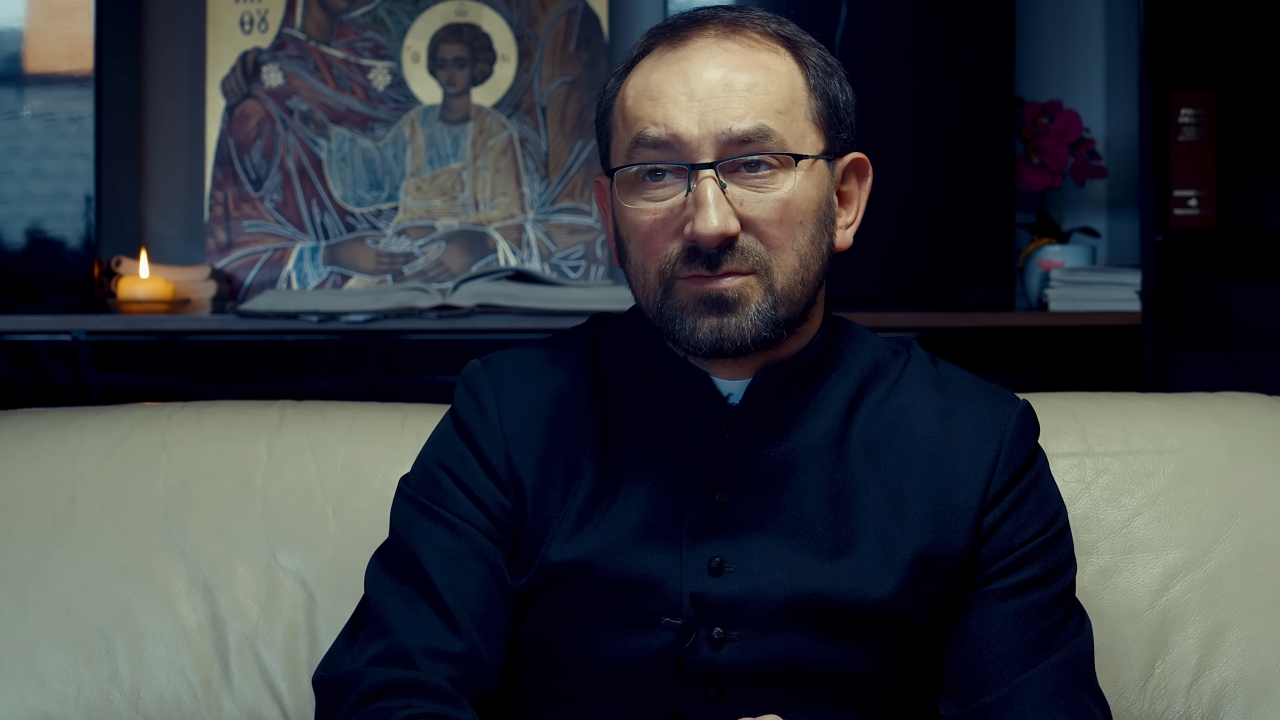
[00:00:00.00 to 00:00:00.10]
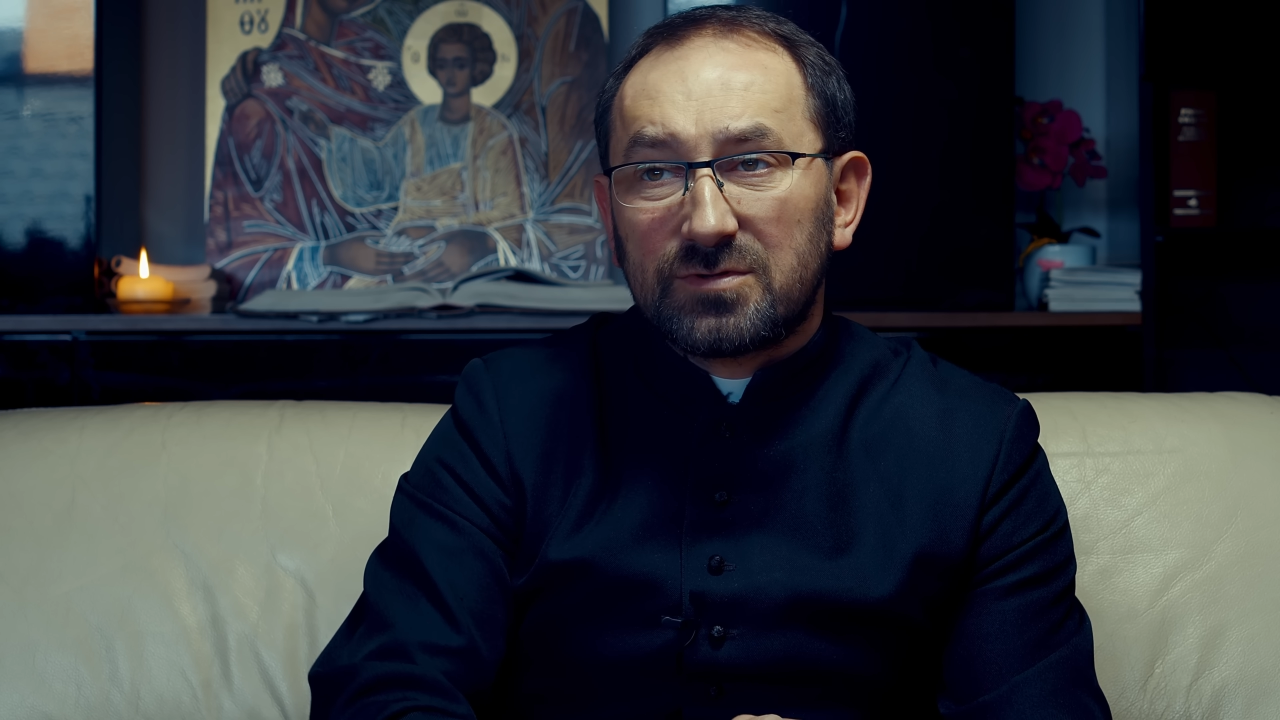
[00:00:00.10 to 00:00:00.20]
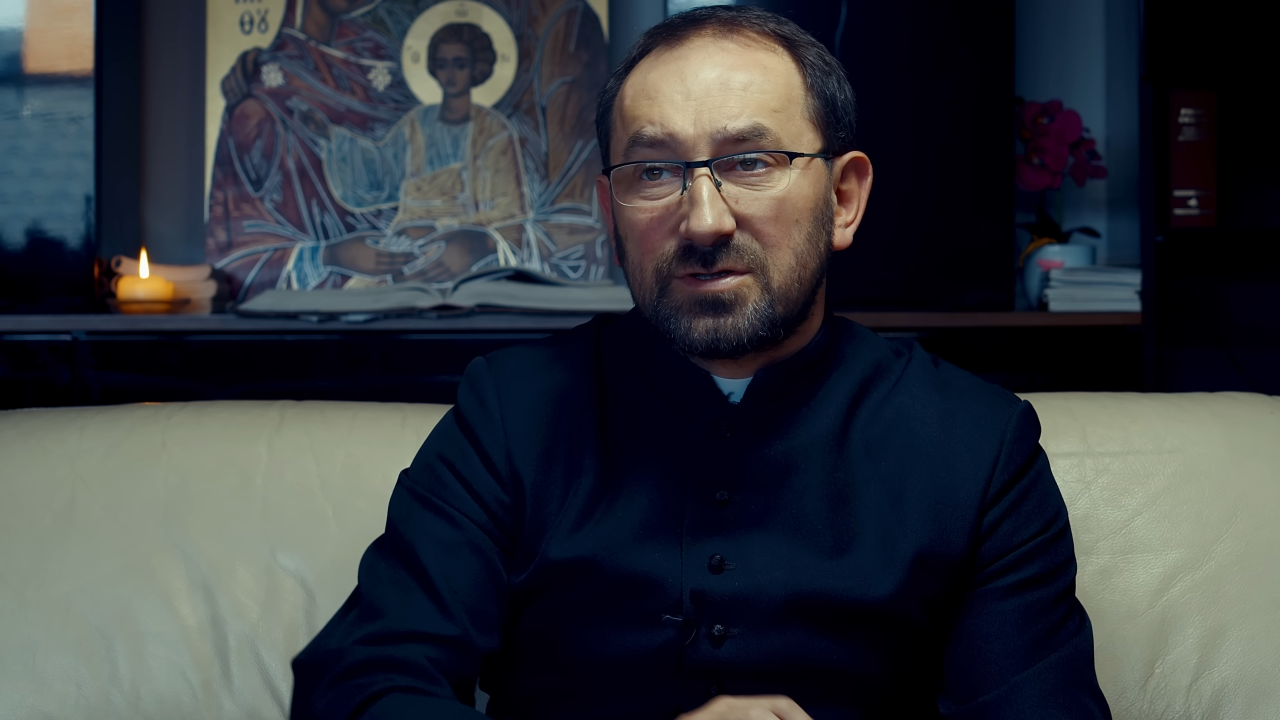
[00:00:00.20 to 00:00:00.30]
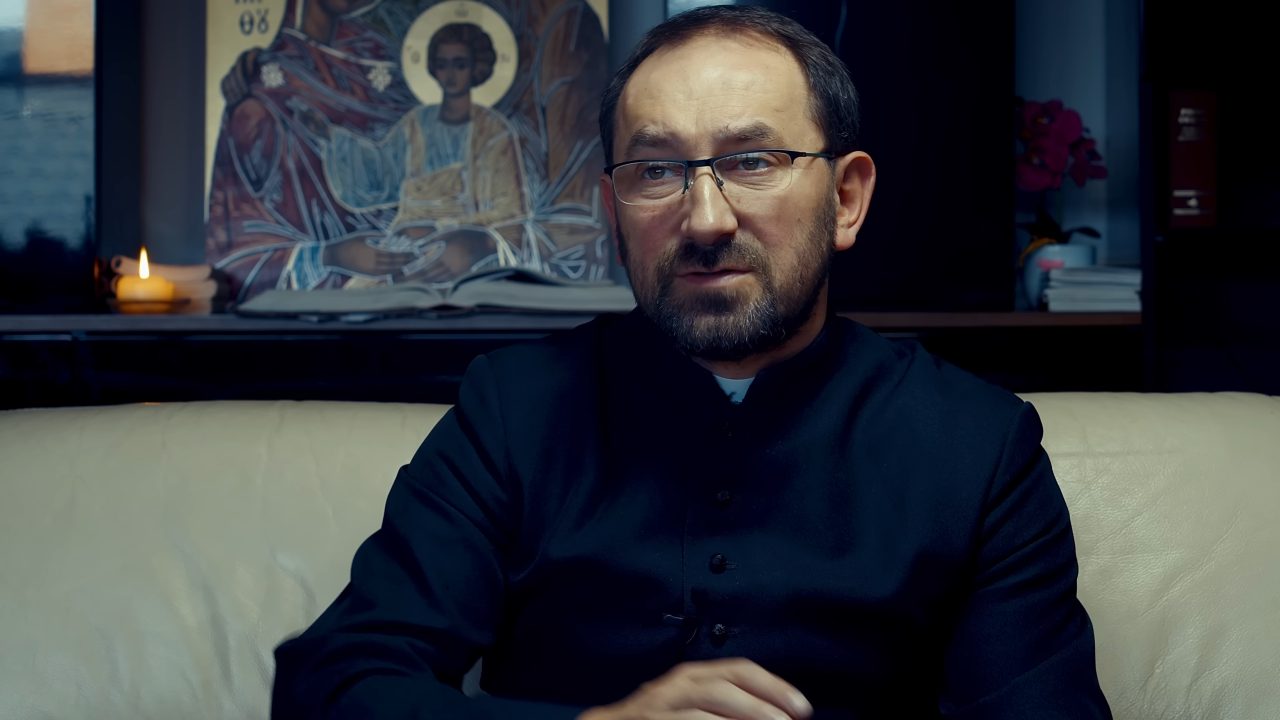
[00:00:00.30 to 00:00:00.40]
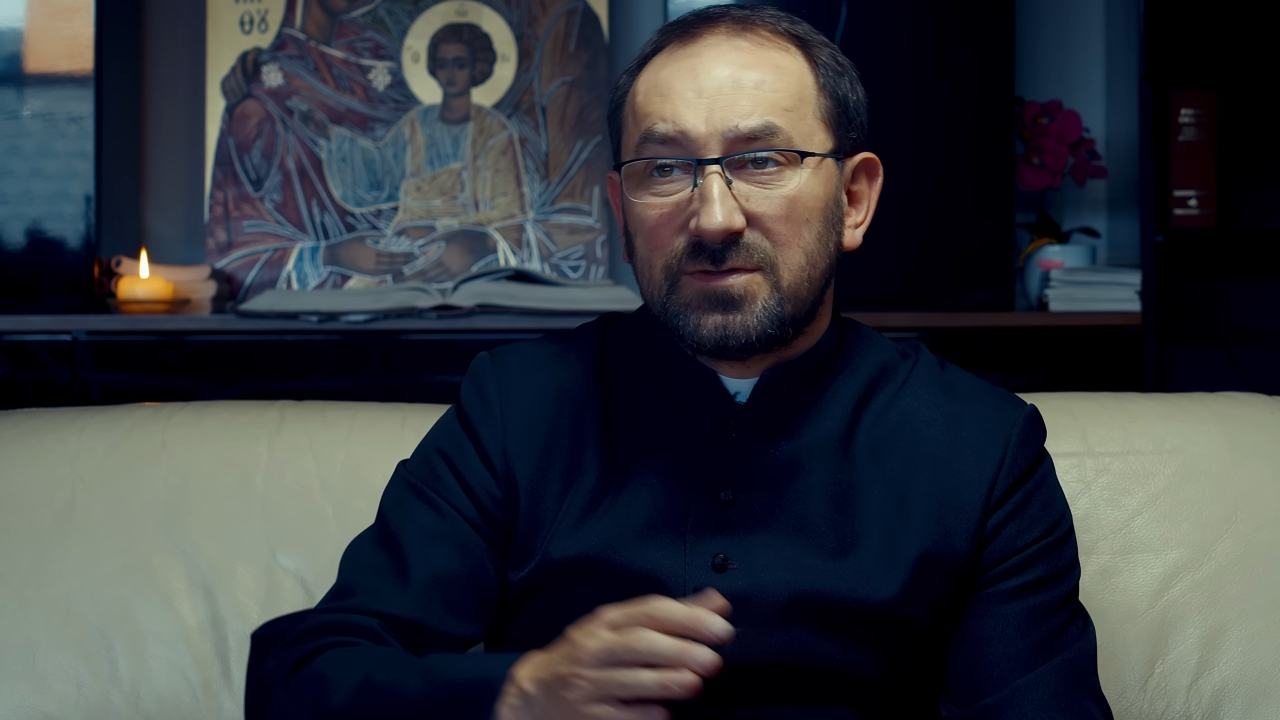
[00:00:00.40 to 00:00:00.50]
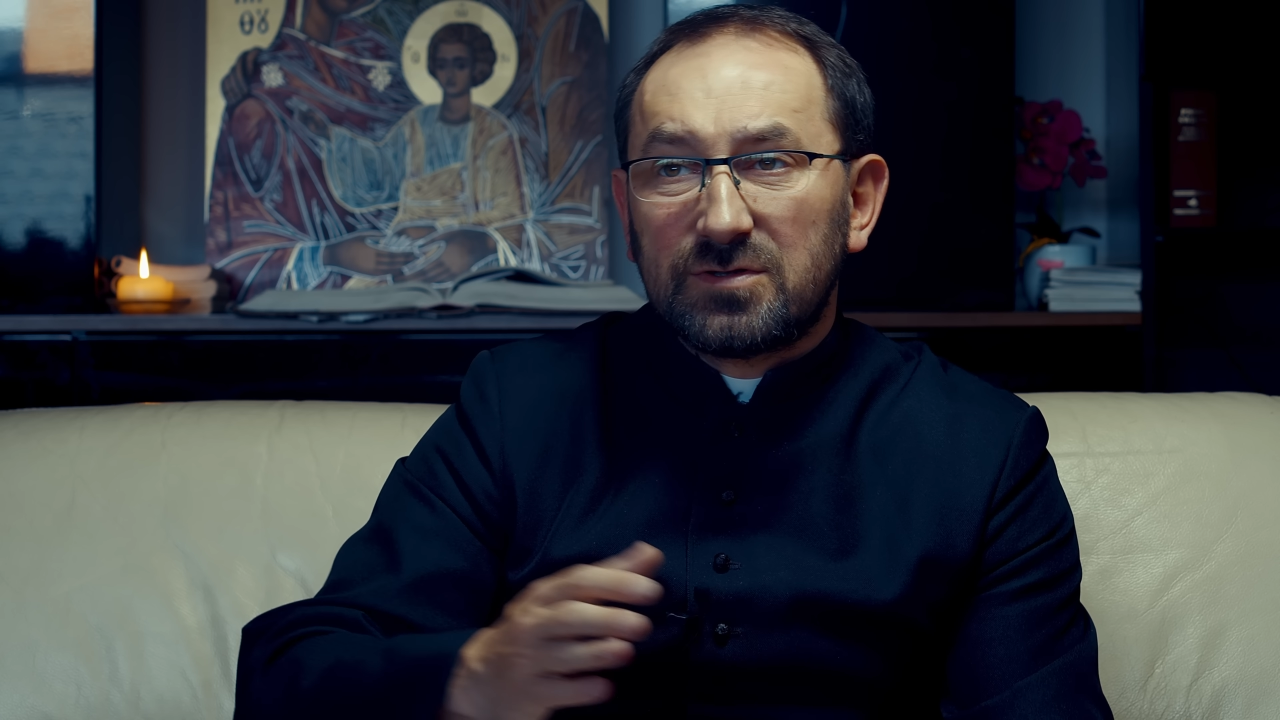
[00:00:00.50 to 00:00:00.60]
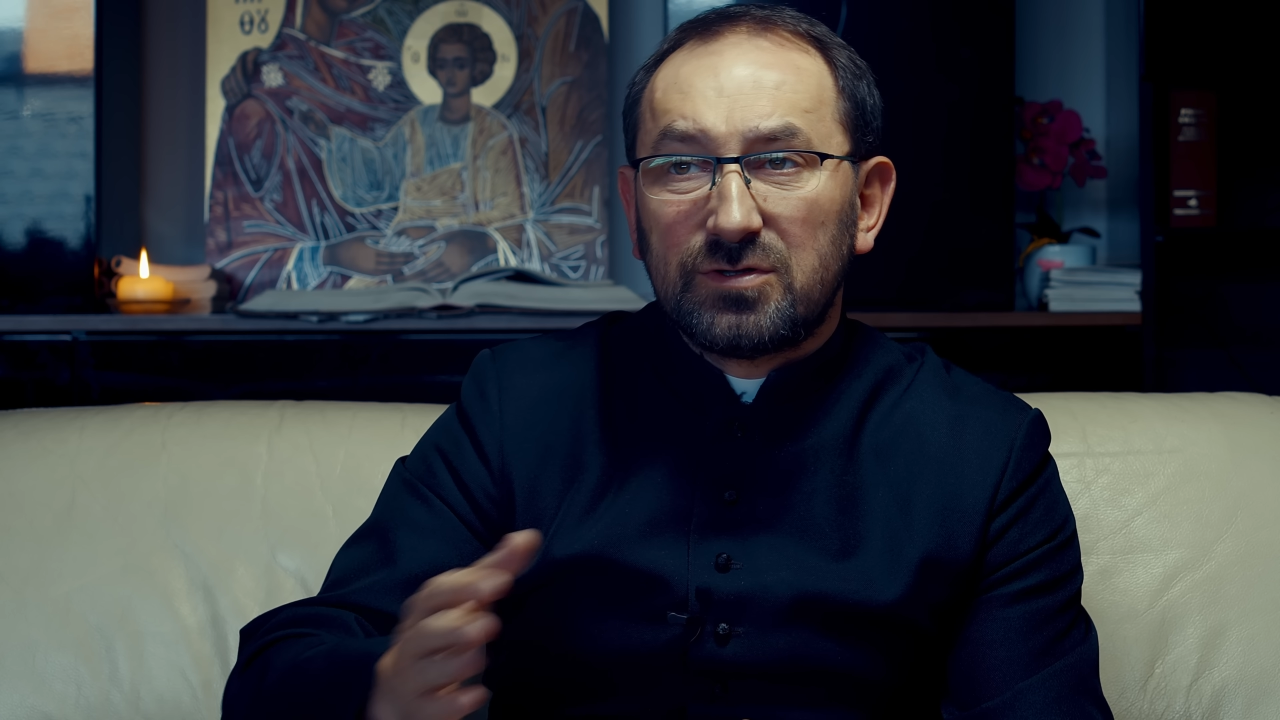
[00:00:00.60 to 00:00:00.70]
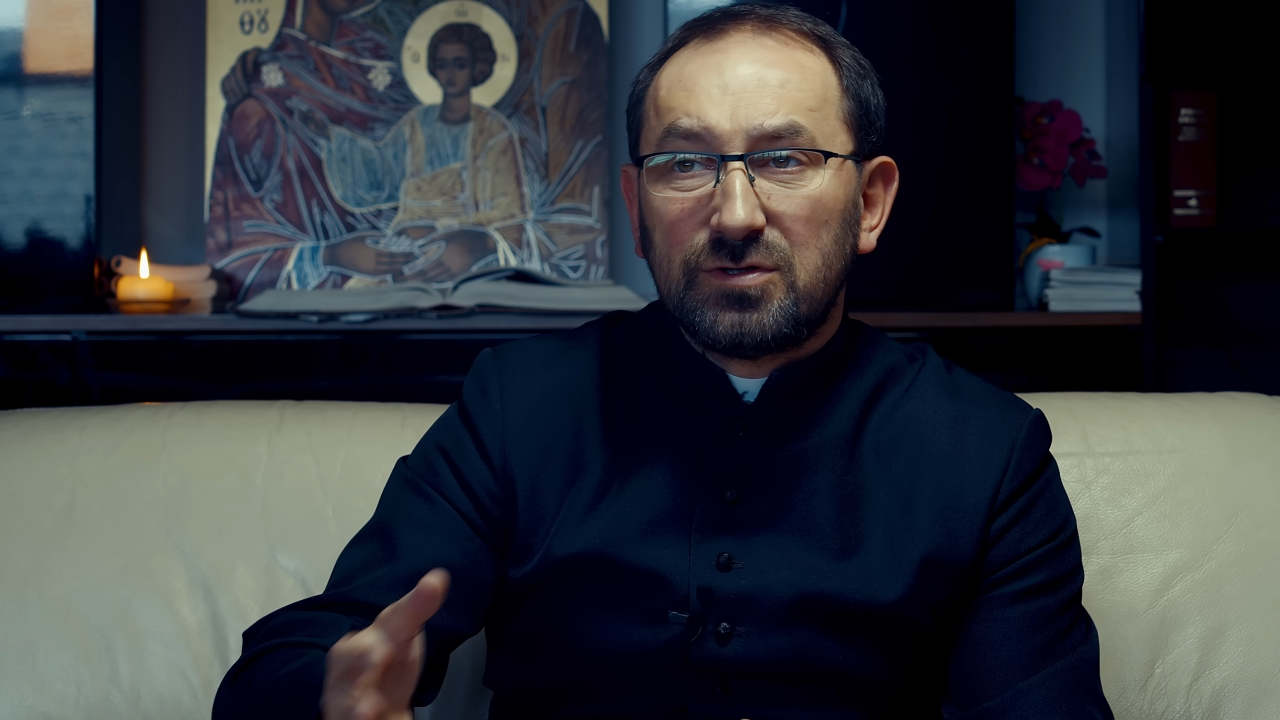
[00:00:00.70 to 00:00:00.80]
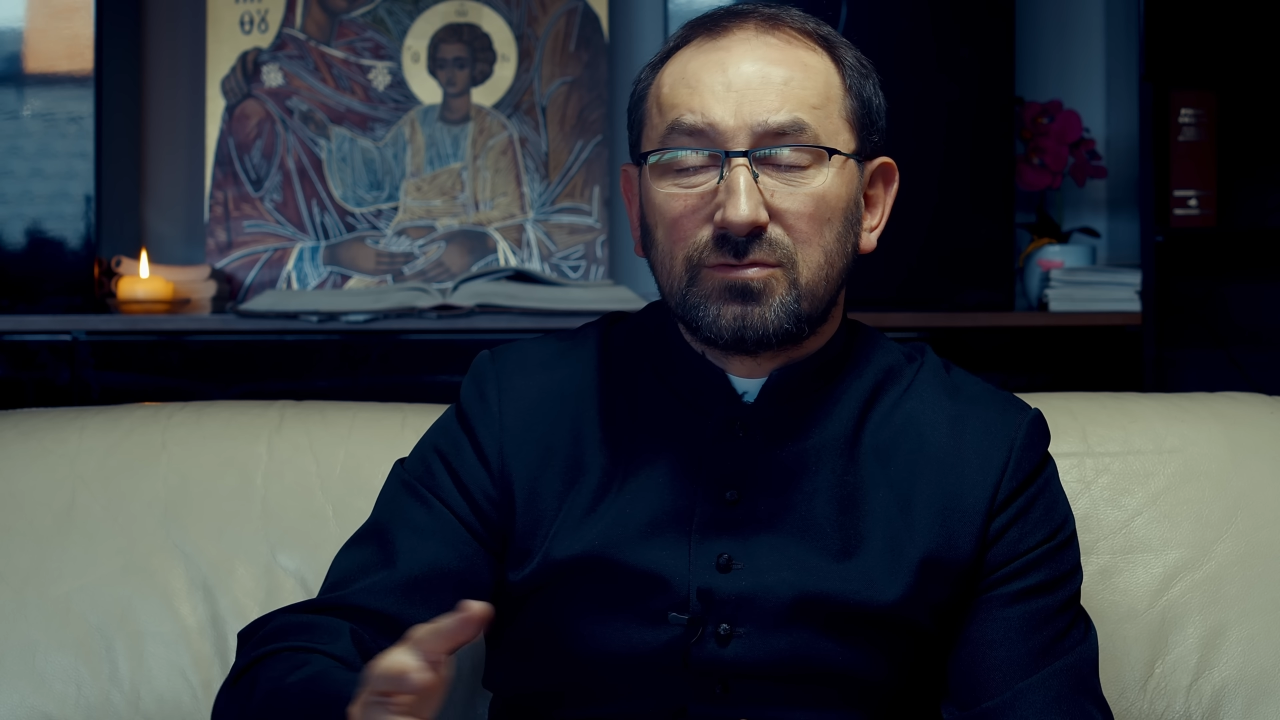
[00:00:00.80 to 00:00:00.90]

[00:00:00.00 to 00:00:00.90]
rzeczywistości,